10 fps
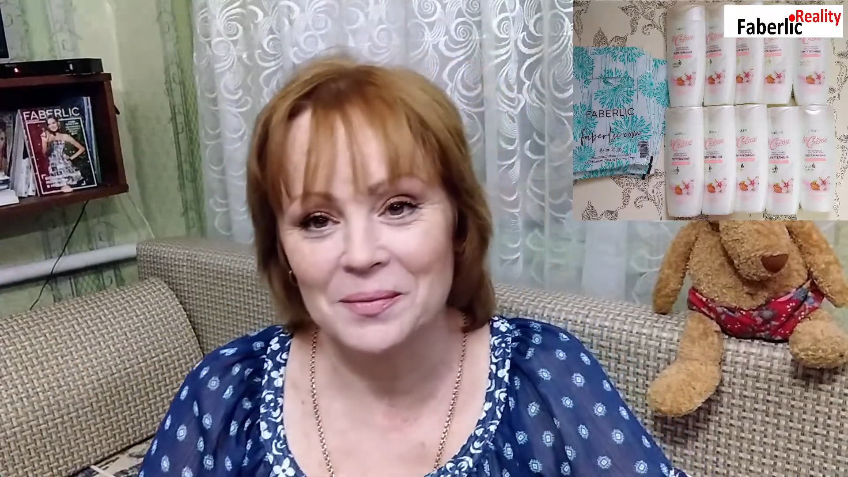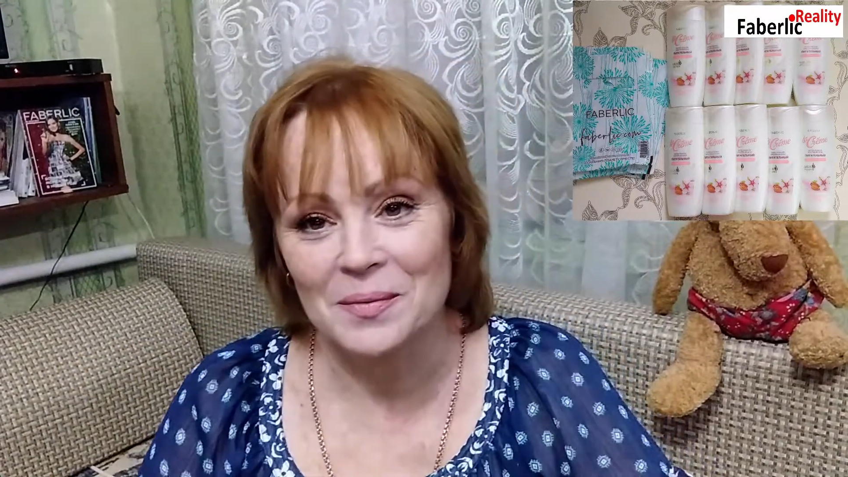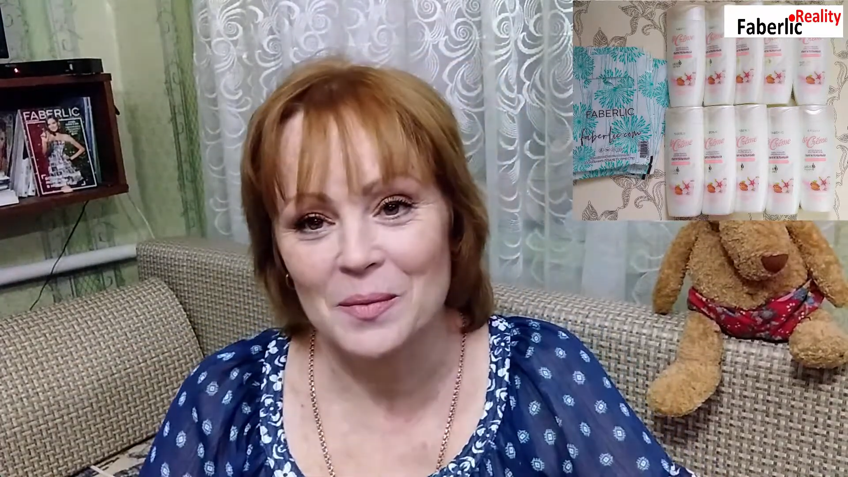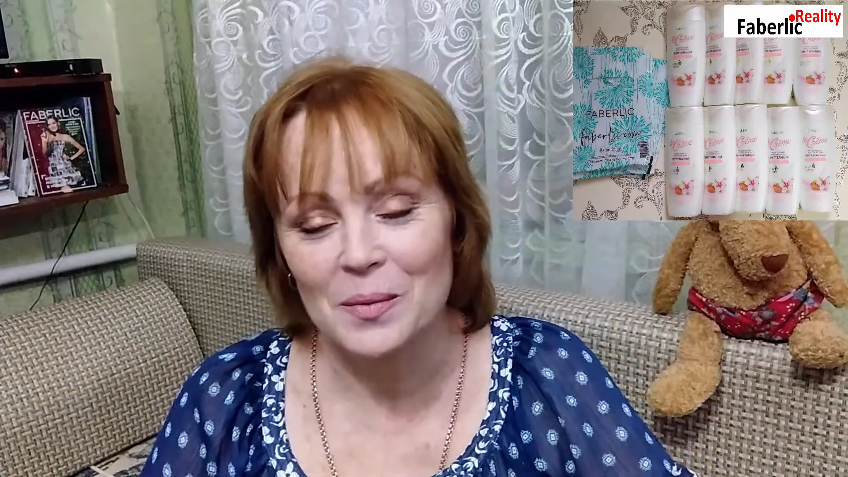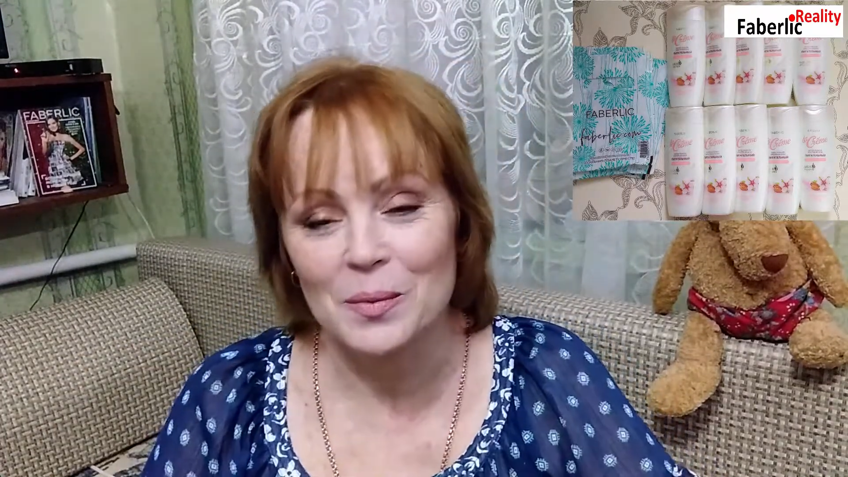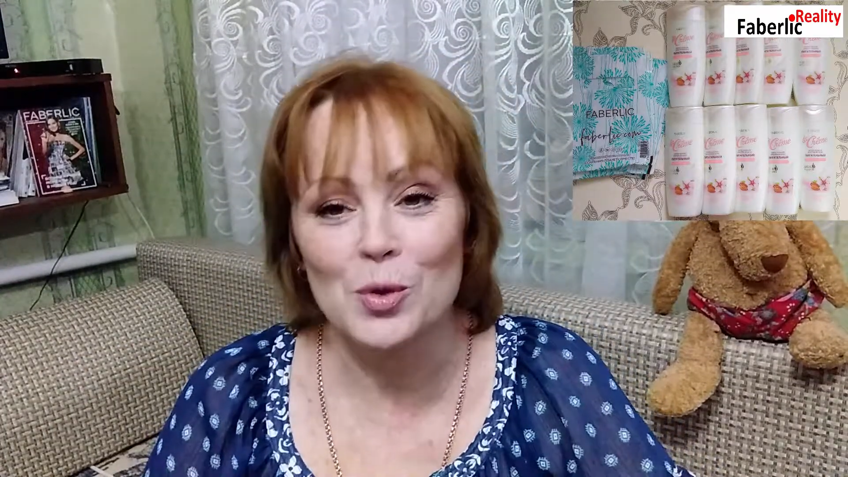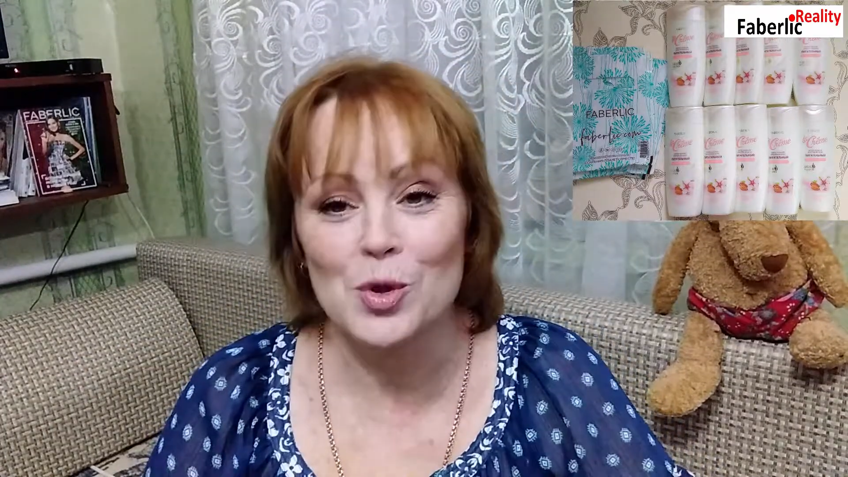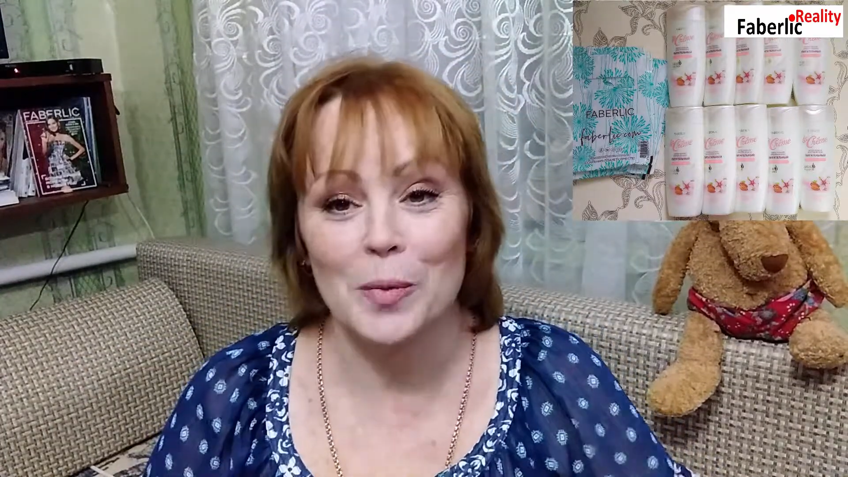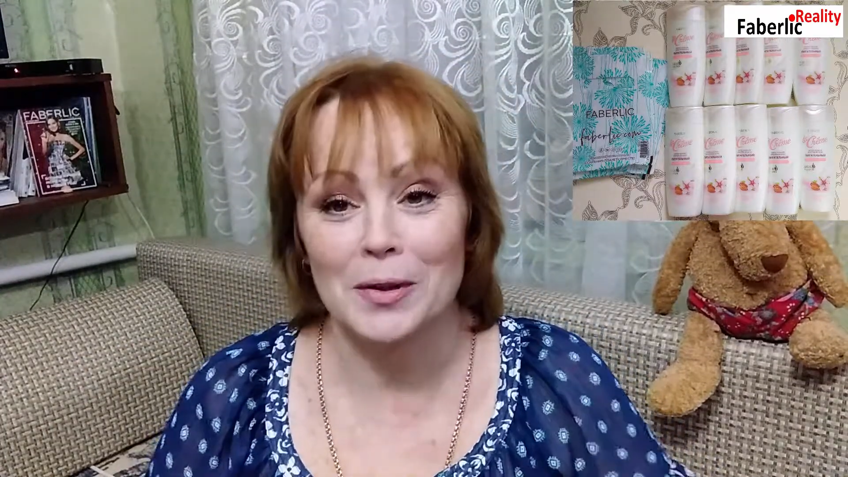мужу